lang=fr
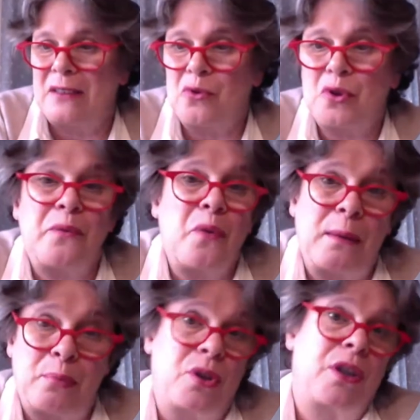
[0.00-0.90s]
concevoir
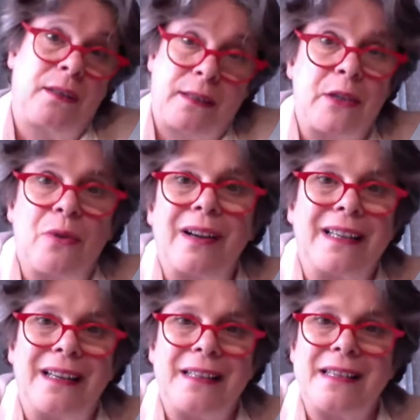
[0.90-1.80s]
un projet qui soit
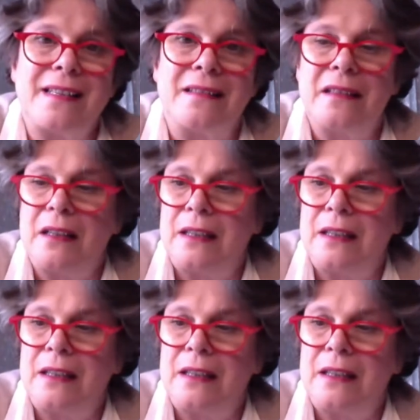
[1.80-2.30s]
réaliste